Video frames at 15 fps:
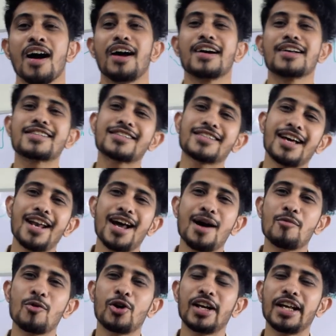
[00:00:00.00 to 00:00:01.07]

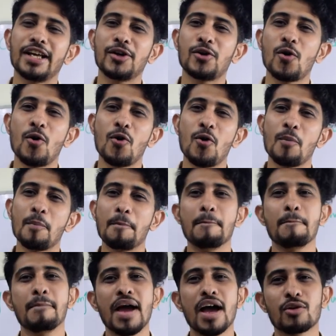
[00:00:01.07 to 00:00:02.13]
असलकुम
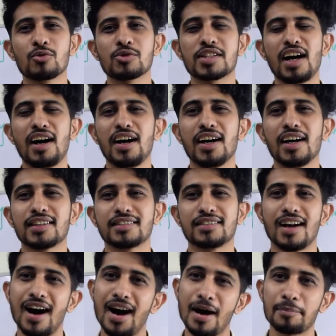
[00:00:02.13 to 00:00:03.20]
मैं हुसाद
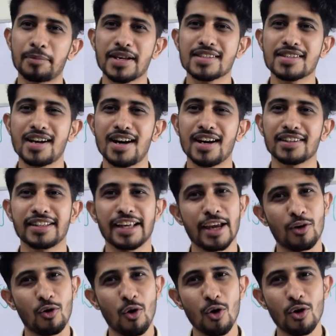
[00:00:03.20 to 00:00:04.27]
आपके साथ
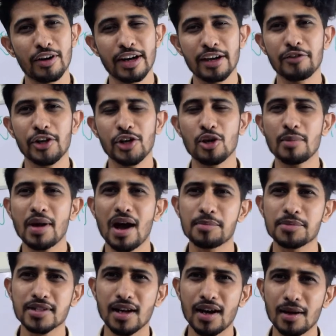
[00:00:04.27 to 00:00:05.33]
एक और नई वीडियो में
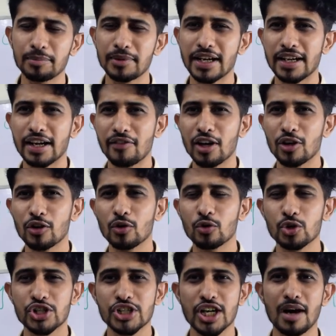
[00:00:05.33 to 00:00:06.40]
आप सब देखने वालों को
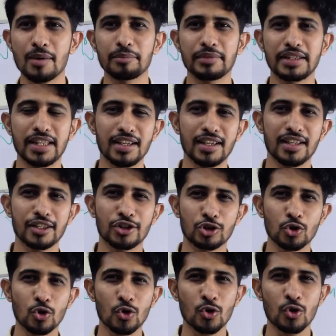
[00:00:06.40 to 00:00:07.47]
खुश आमदी
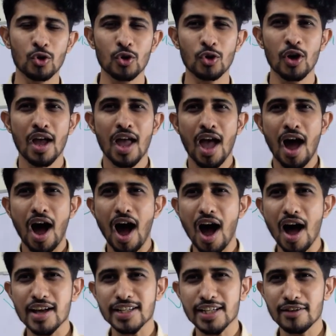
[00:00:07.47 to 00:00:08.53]
तो
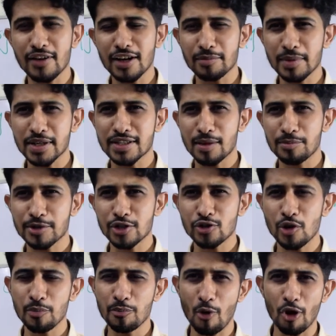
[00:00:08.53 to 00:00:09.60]
आज के वक्त में सबसे जो
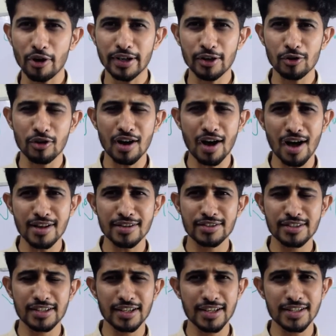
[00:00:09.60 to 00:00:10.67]
इम्पोर्टेंट और ख़ास
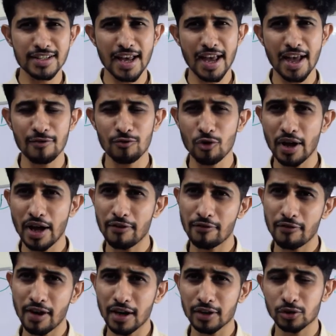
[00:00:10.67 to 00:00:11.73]
चीज़ है वो है
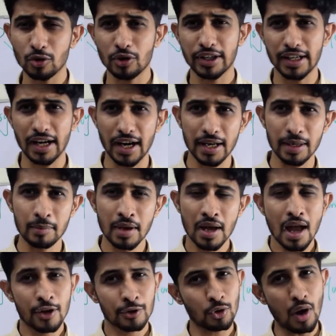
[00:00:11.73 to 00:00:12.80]
वक्त और टाइम
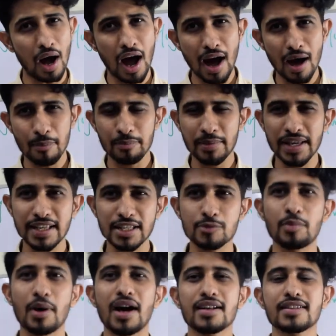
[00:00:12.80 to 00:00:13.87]
तो आप भी इस
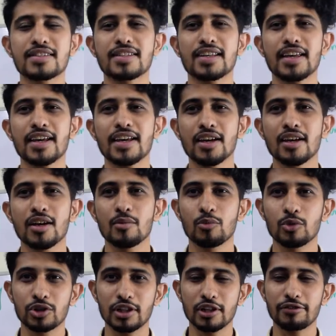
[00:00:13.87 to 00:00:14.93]
बात से
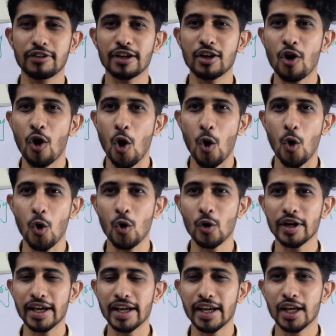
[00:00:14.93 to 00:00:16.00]
मुतफिक
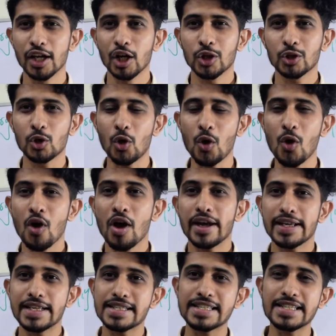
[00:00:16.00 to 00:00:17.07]
होंगे तो
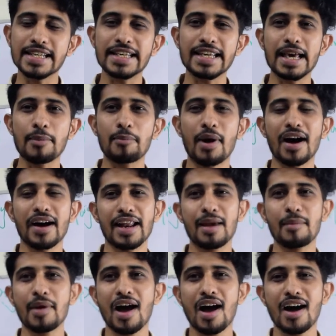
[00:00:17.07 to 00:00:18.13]
इसी के बारे
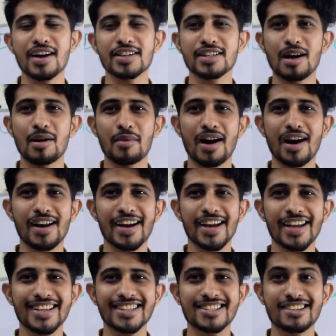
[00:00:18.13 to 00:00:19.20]
में आज हमारा
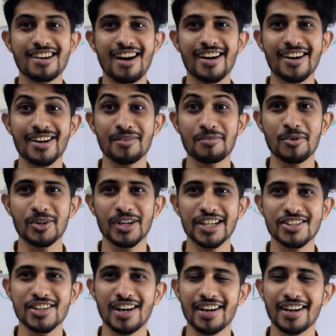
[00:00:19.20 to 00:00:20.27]
एक स्टार्टअप होने
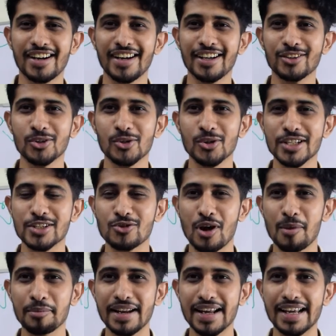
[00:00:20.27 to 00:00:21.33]
जा रहा है तो इसको
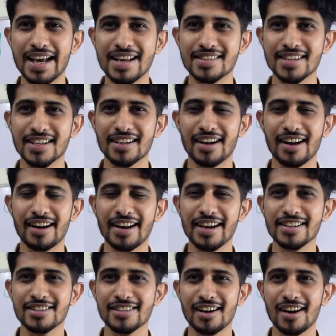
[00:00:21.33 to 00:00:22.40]
हमने कैसे करना
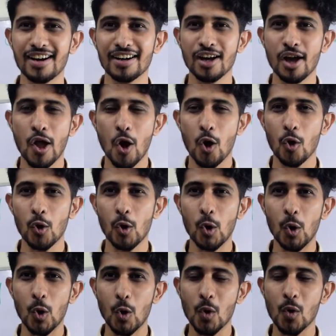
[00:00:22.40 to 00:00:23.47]
है स्टार्ट और
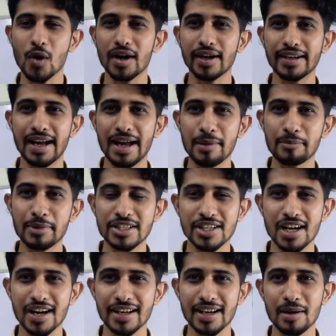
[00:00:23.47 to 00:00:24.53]
लोगों का टाइम
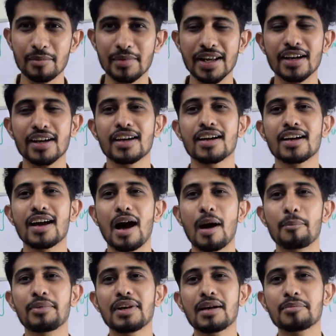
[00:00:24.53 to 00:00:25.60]
बचा के हमने
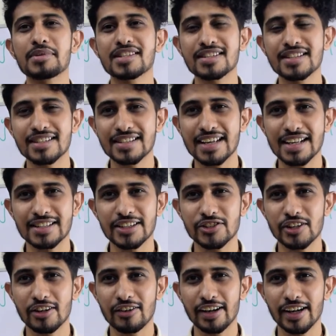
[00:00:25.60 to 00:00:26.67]
अपना बिजनेस कैसे
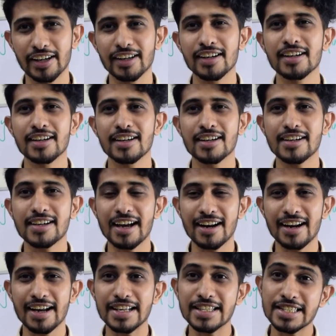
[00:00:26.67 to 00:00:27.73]
जनरेट
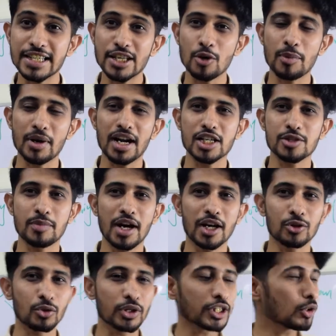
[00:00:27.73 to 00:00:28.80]
करना है इसी के ऊपर आज
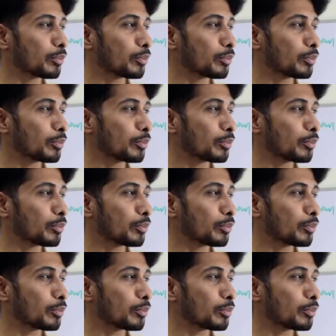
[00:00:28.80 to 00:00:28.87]
बात होगी तो